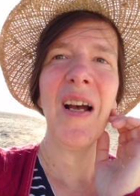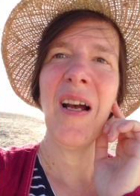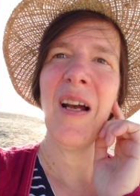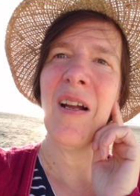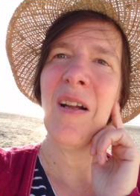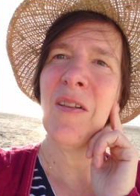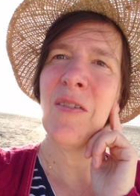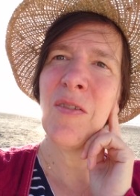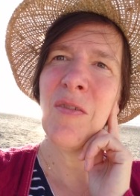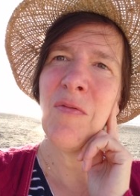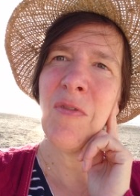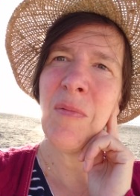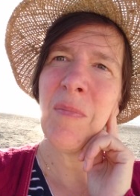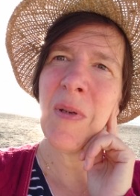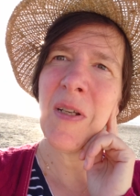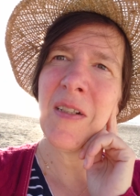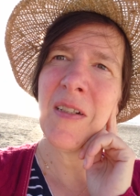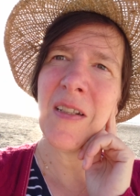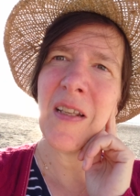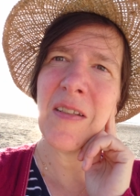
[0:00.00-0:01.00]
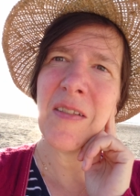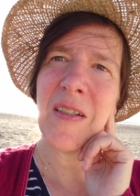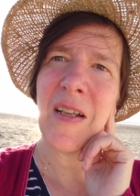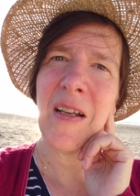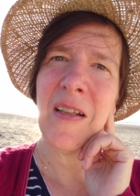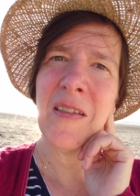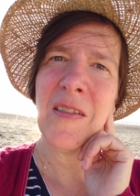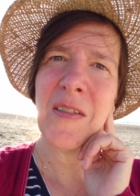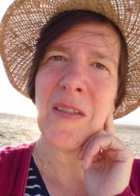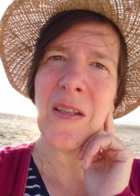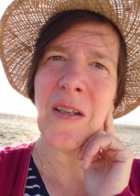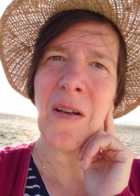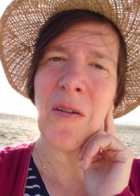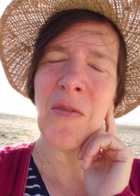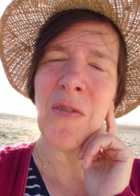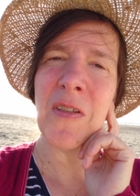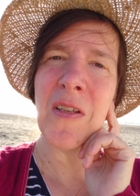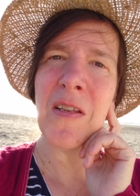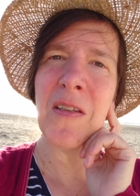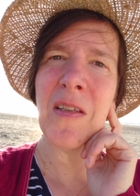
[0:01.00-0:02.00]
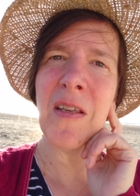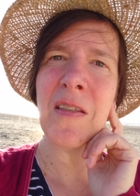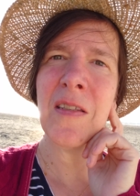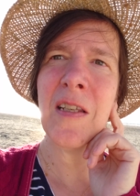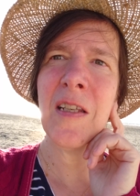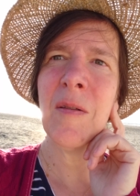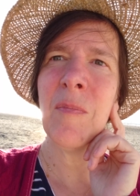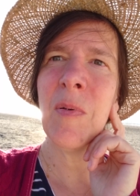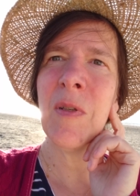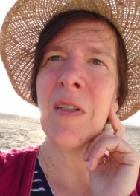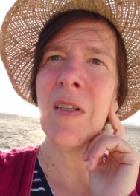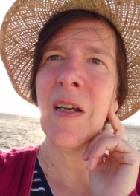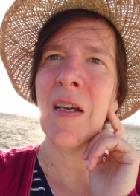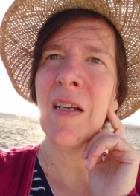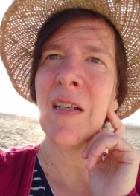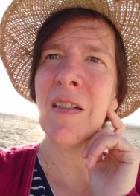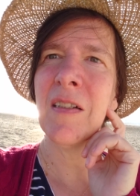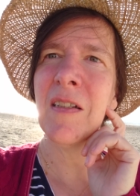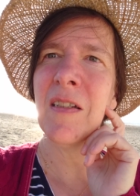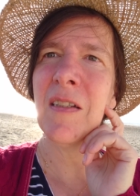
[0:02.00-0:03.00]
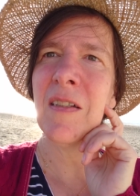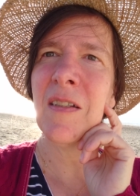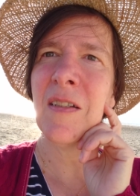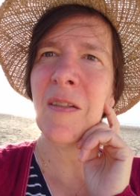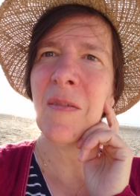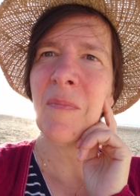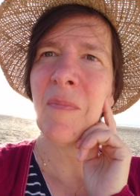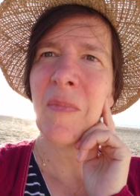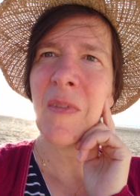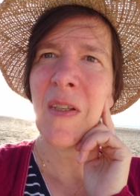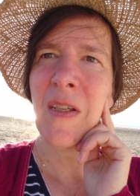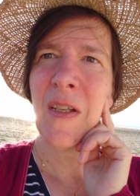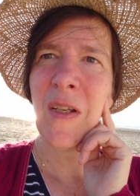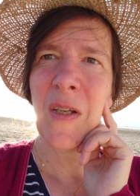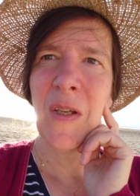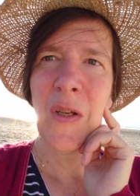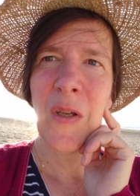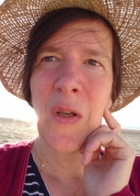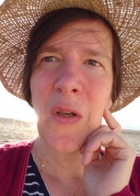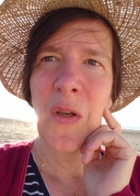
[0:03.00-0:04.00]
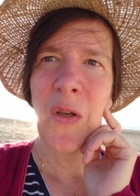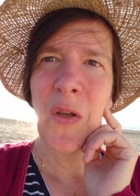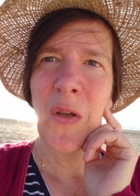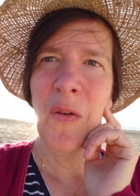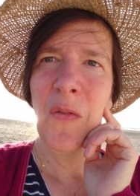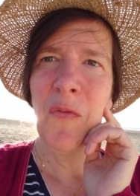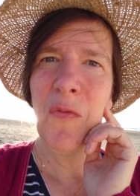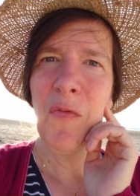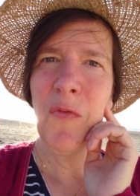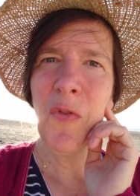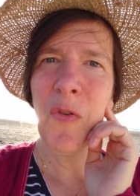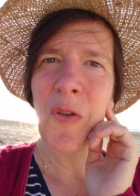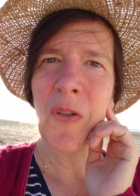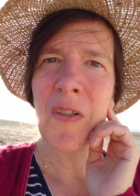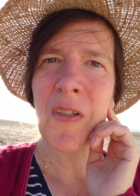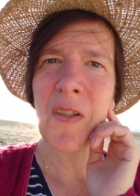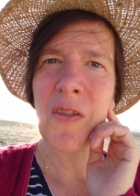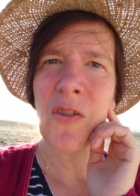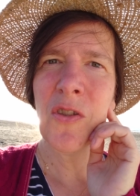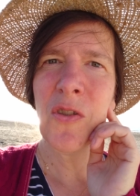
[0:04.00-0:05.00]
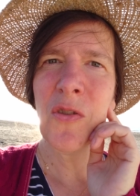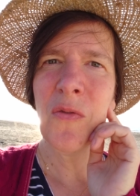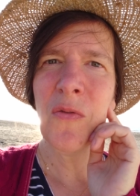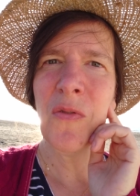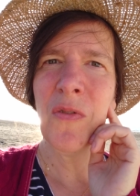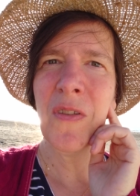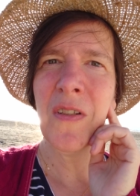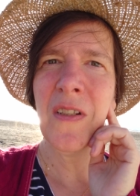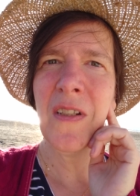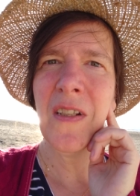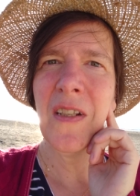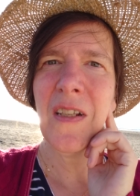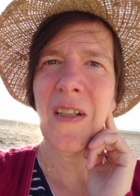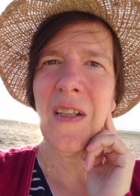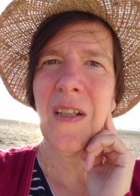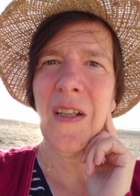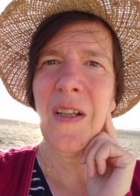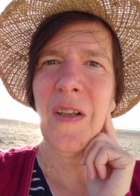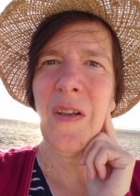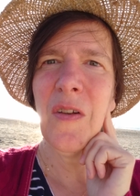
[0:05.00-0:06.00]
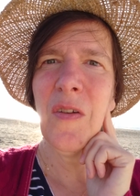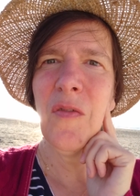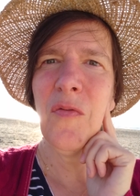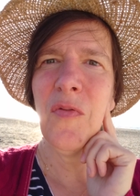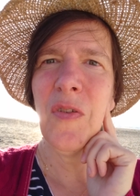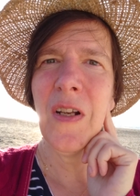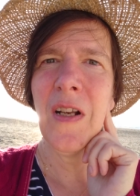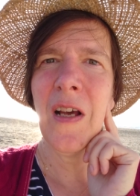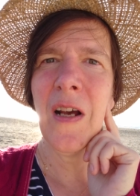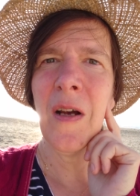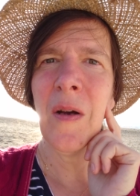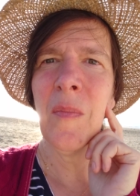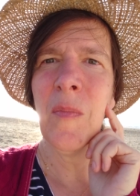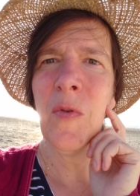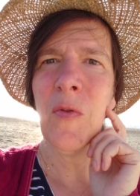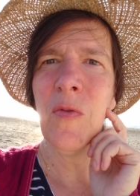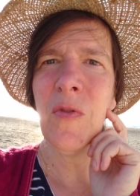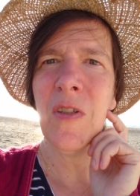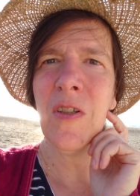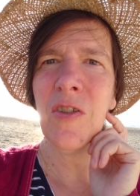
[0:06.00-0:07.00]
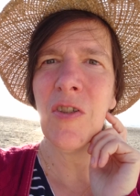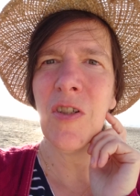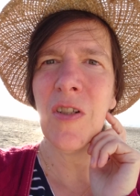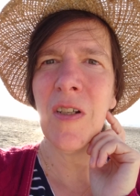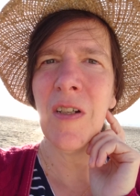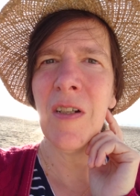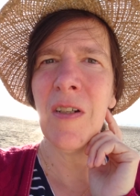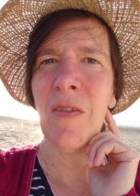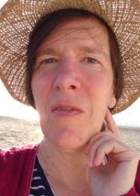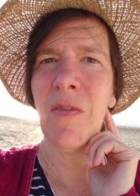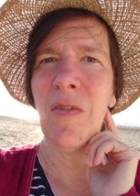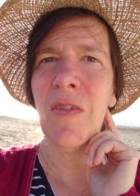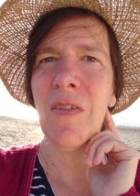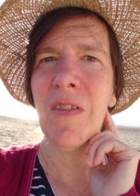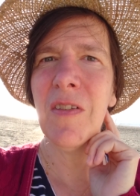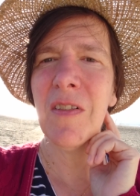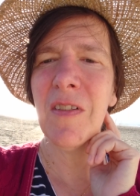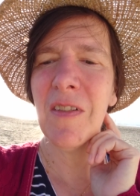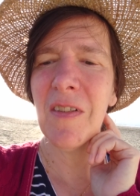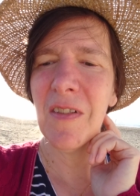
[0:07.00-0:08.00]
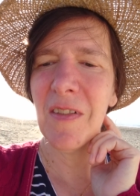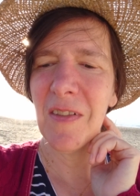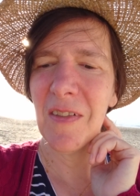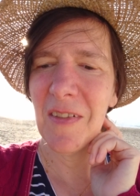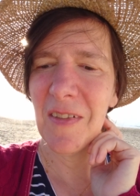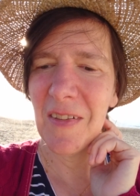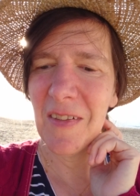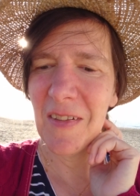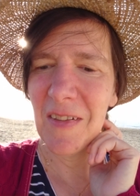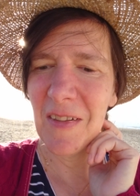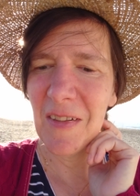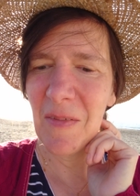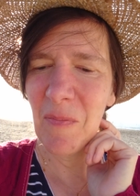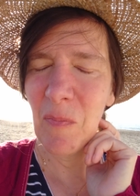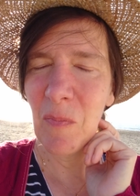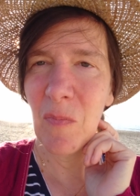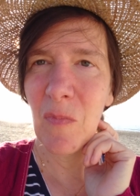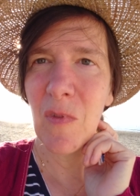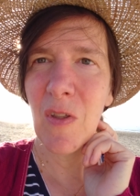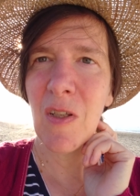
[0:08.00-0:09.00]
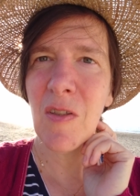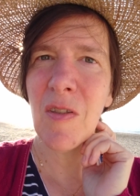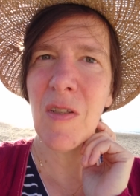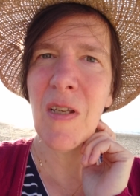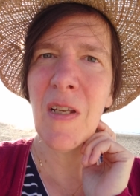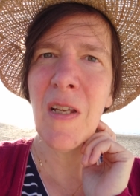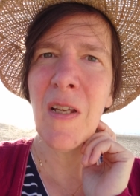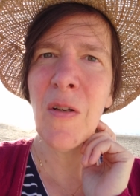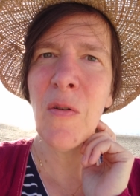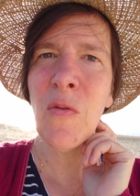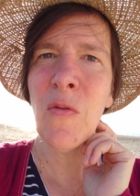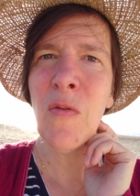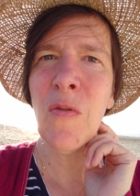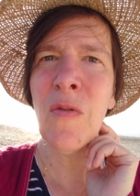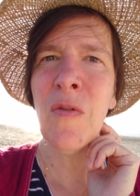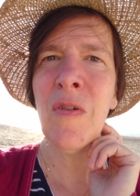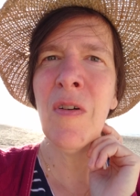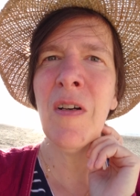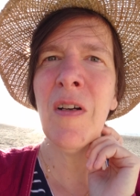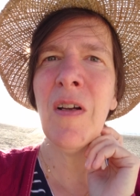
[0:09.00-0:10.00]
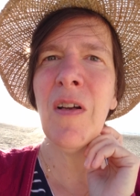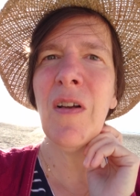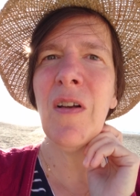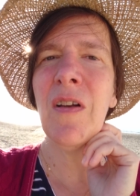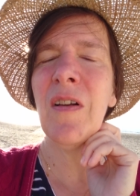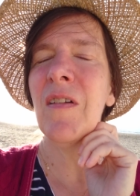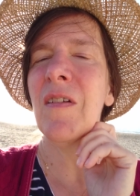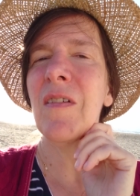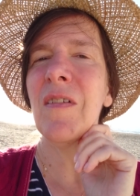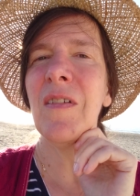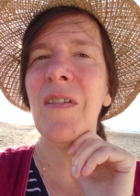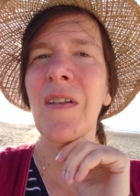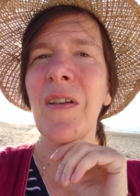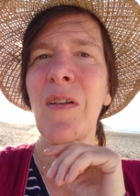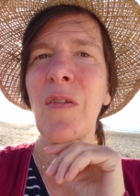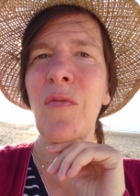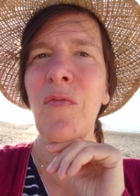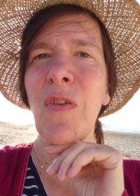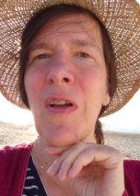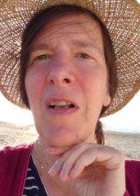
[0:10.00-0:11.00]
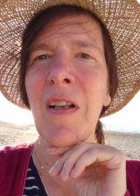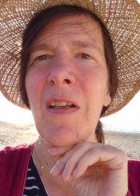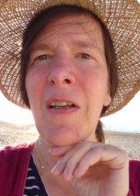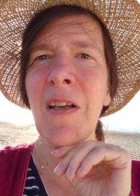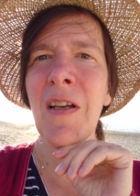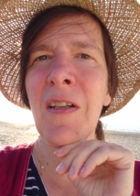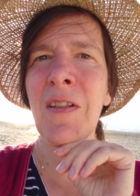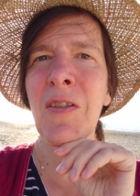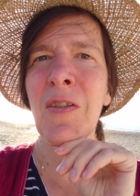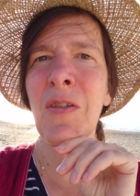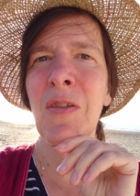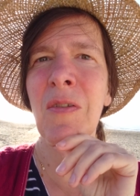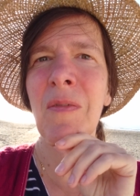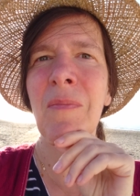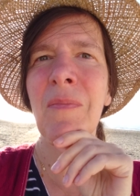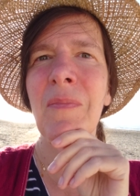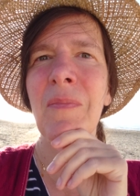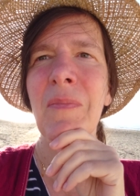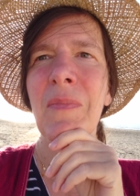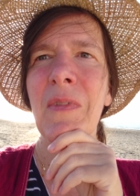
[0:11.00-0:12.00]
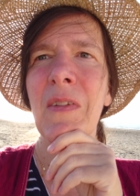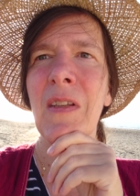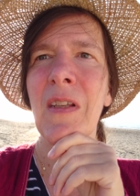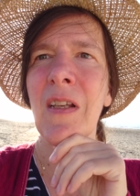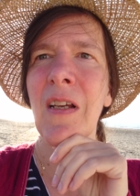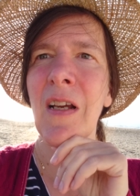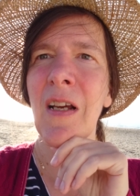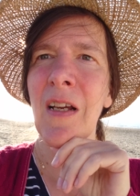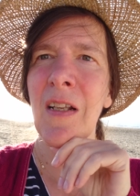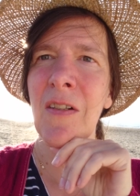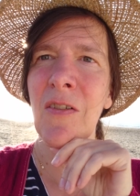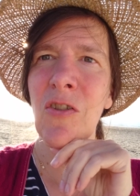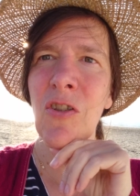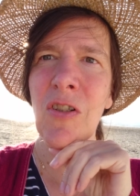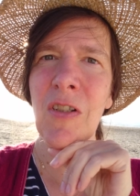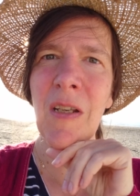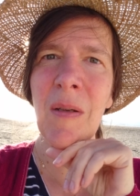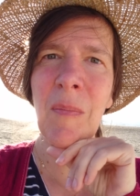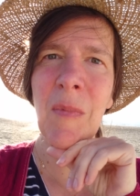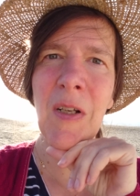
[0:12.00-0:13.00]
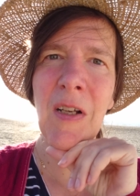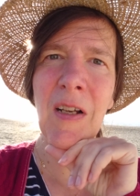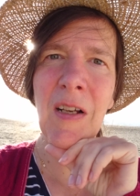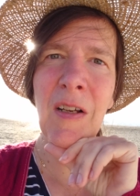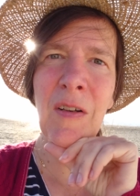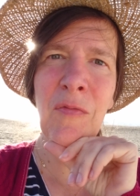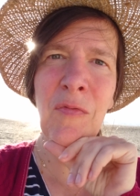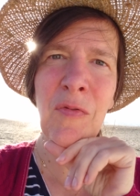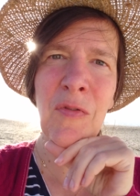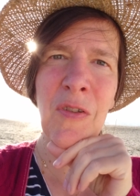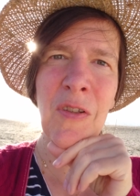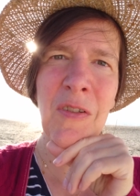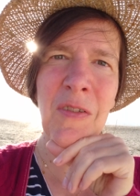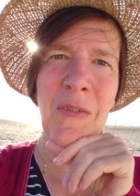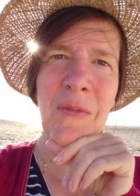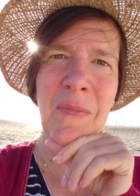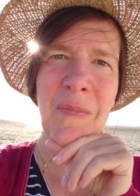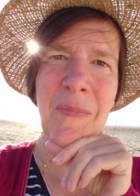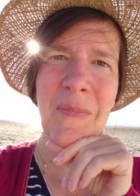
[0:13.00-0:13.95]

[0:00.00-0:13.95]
Also, wenn man das Ganze aus dieser Sicht betrachtet, wird es schon viel harmonischer und das Ego verliert an Stimmkraft.